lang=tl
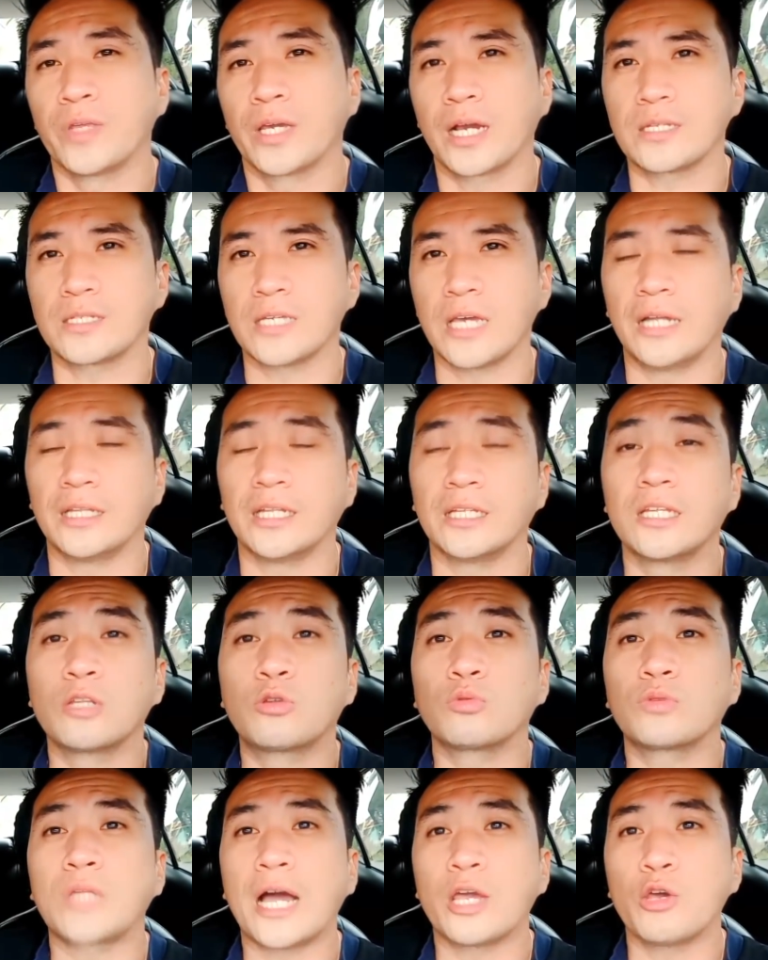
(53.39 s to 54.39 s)
Kasi ha,
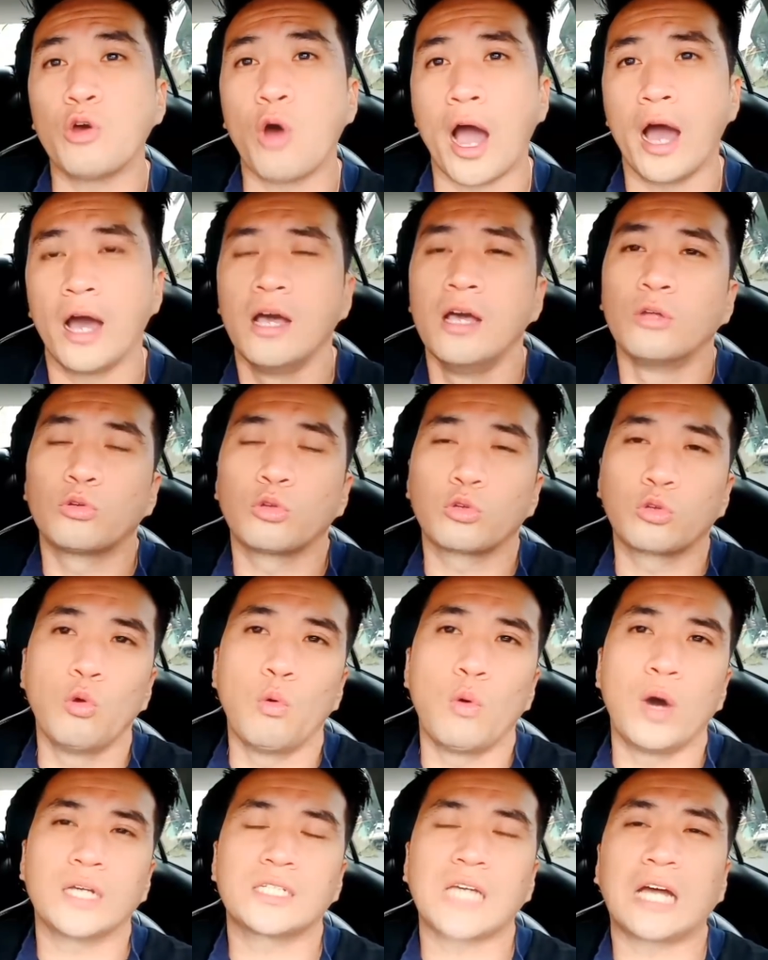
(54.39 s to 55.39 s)
nandito tayo ha
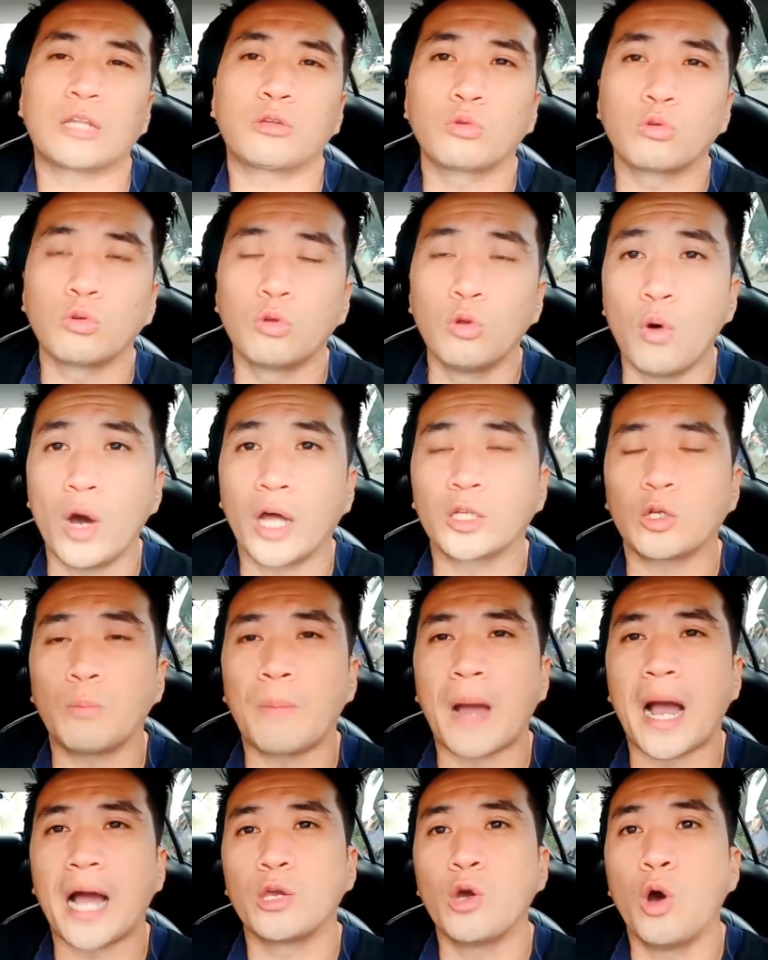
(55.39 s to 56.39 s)
tutulungan at tutulungan ko
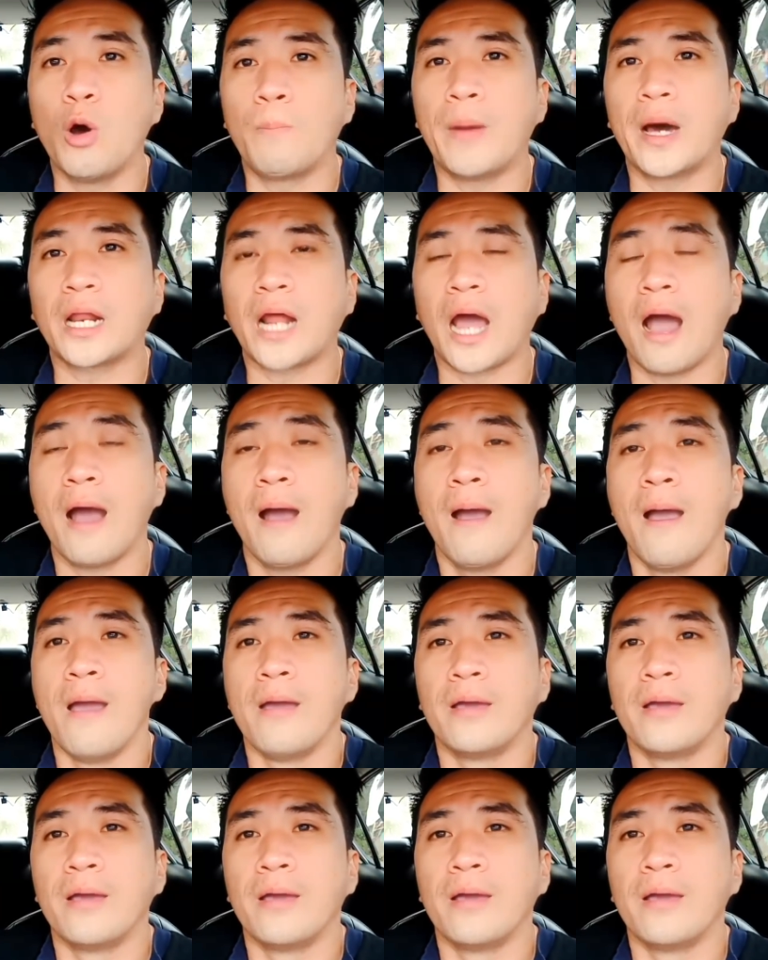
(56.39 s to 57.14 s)
pa kayo para